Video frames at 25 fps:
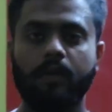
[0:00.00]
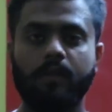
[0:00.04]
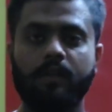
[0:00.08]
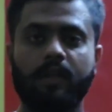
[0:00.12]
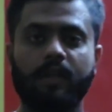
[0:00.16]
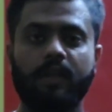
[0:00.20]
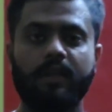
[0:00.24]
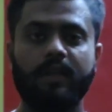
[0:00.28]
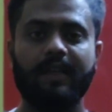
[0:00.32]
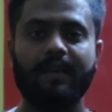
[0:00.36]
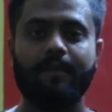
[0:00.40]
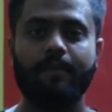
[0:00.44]

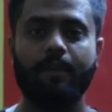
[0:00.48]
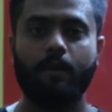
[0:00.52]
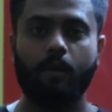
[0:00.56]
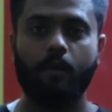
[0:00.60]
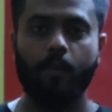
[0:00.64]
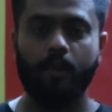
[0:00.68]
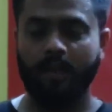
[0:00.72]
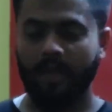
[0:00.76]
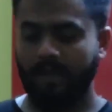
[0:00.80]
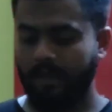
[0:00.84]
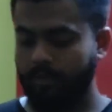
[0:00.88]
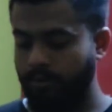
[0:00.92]
अच्छा ये मैं
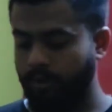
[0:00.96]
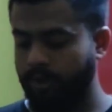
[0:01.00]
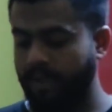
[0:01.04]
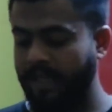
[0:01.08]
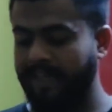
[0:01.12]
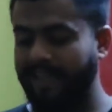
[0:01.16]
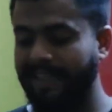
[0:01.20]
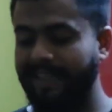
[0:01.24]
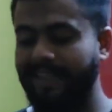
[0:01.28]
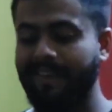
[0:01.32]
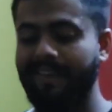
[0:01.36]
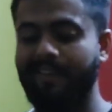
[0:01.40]
आपको बताना भूल
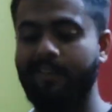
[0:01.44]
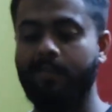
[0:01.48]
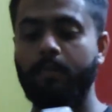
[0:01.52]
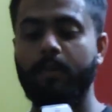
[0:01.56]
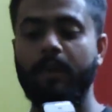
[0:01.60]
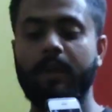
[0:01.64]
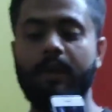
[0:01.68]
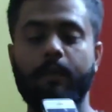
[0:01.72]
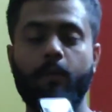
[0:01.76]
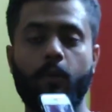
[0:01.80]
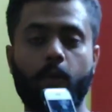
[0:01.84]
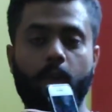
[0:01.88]
गया था कि
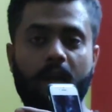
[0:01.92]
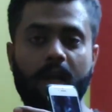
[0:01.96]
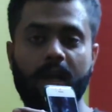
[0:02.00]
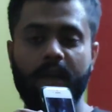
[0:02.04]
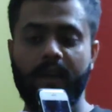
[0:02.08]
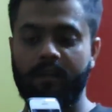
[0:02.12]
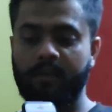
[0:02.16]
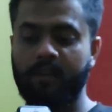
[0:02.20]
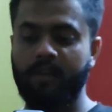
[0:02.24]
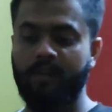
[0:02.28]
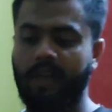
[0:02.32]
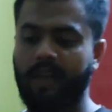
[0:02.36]
इसमें ये मोबाइल
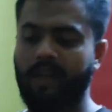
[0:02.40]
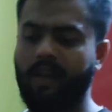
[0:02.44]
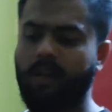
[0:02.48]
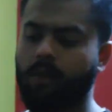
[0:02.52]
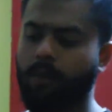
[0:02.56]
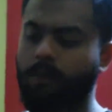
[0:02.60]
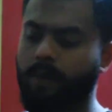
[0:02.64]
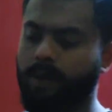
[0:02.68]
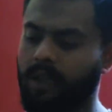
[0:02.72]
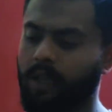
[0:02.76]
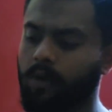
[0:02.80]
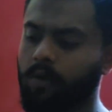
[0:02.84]
कैसे लगेगा
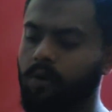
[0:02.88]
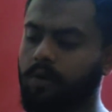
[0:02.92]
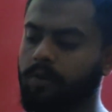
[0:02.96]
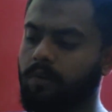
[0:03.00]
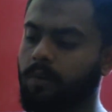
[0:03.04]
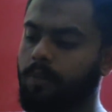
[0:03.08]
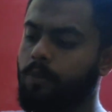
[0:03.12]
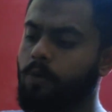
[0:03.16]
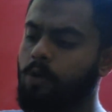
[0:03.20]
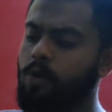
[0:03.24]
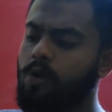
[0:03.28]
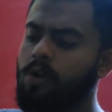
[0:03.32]
तो पता ही होगा
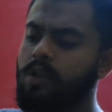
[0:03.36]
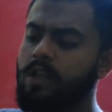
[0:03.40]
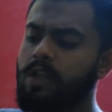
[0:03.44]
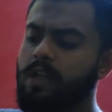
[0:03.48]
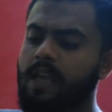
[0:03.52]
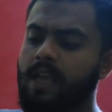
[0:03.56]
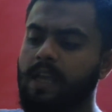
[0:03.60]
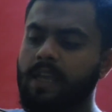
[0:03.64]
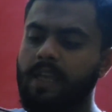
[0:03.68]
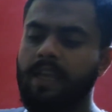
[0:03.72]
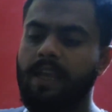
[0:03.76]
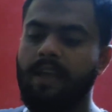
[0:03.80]
सबको
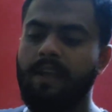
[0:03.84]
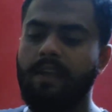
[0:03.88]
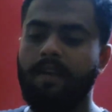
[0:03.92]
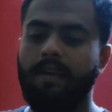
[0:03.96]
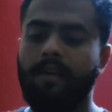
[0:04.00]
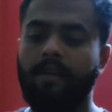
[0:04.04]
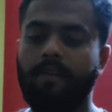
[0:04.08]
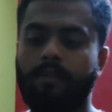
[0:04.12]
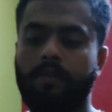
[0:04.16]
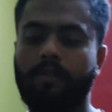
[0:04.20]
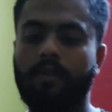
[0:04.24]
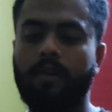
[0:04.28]
ये
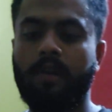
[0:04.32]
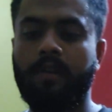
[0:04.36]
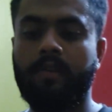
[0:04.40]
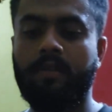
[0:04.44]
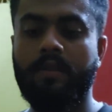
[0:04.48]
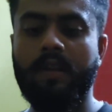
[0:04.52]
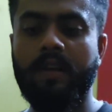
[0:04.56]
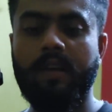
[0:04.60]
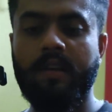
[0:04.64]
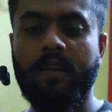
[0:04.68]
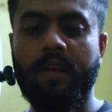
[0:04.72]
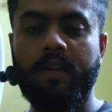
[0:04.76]

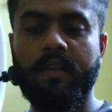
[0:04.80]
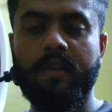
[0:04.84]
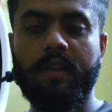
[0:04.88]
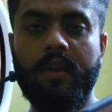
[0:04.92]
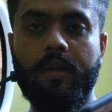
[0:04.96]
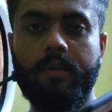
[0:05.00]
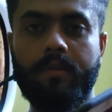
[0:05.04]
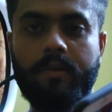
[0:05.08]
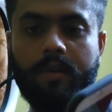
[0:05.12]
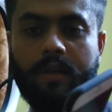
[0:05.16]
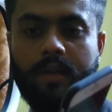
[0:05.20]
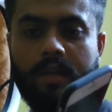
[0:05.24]
इतना ज़्यादा
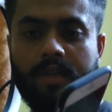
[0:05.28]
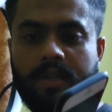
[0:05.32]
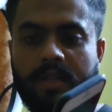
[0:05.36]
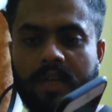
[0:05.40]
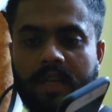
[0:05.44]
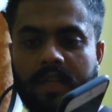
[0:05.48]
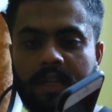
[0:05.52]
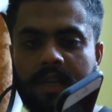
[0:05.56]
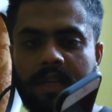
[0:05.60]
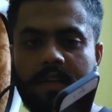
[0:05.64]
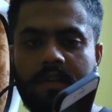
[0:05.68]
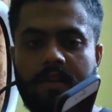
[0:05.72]
आपसे खिंच
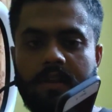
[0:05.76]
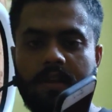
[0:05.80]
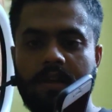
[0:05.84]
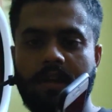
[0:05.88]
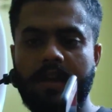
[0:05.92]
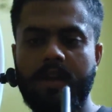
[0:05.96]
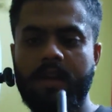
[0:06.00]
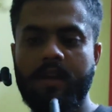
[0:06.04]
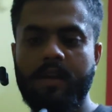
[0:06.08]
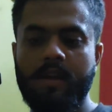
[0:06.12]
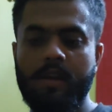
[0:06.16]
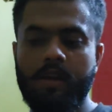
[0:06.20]
जाता है ठीक
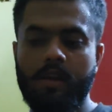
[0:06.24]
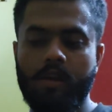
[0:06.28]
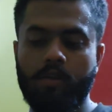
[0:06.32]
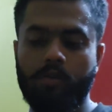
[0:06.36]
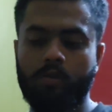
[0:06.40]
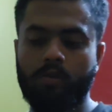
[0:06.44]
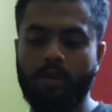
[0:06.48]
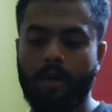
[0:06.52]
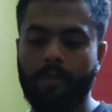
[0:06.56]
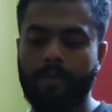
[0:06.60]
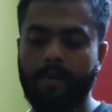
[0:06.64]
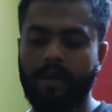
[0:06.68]
है
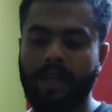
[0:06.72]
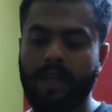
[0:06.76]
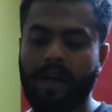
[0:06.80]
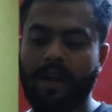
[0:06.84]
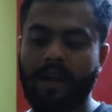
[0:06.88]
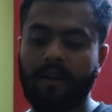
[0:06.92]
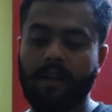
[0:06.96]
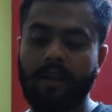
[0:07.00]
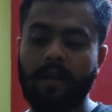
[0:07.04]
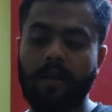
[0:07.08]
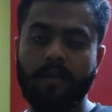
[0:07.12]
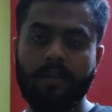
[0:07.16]
इसको आपने क्या
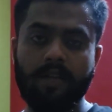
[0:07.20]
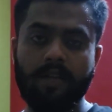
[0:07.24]
करना है